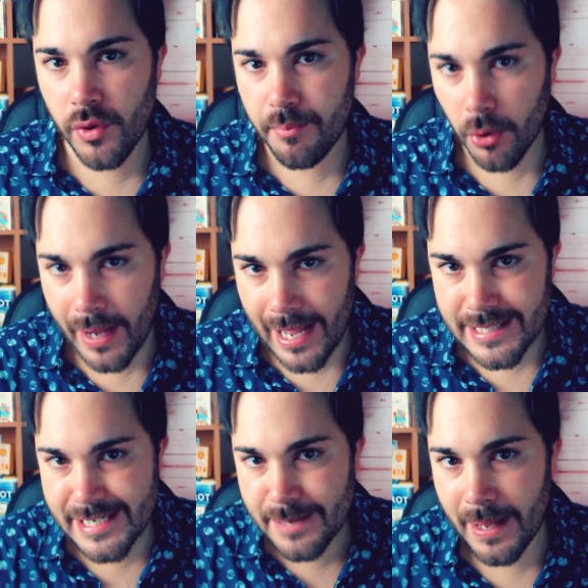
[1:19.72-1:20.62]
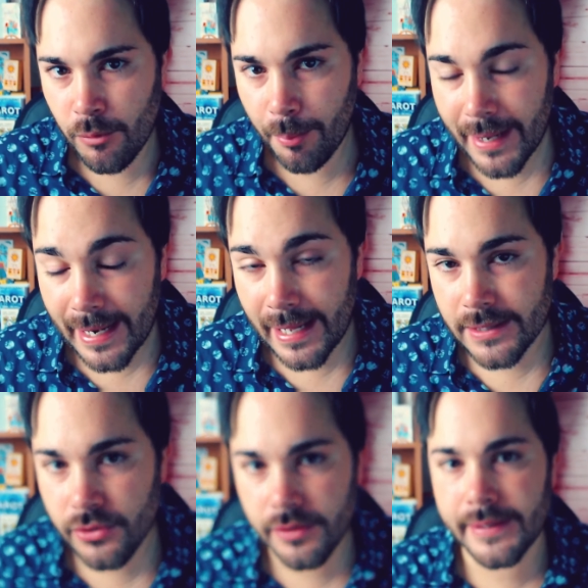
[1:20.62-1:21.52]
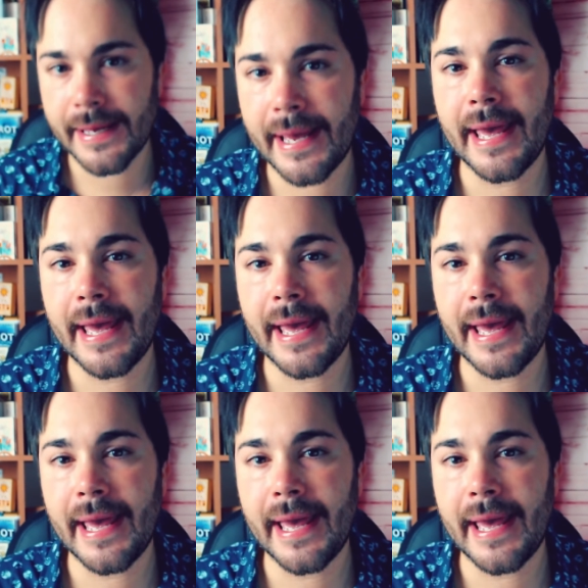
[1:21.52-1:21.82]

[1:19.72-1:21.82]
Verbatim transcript: cui poc'anzi abbiamo parlato